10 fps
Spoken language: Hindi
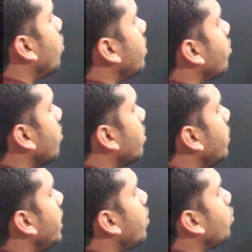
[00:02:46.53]
कॉन्सेप्ट को आप
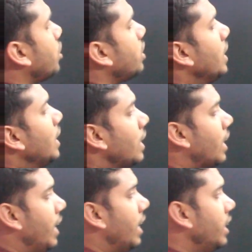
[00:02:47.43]
समझने की कोशिश
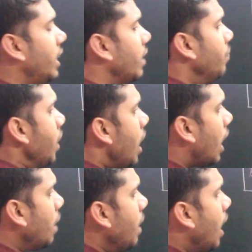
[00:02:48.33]
करिएगा देखिए
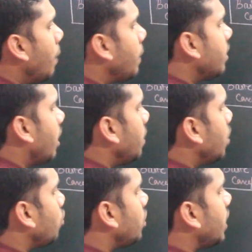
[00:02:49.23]
अगर मैं आपके
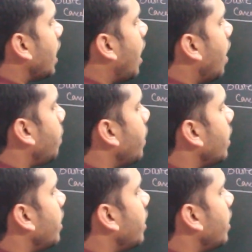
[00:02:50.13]
सामने कुछ यहां पर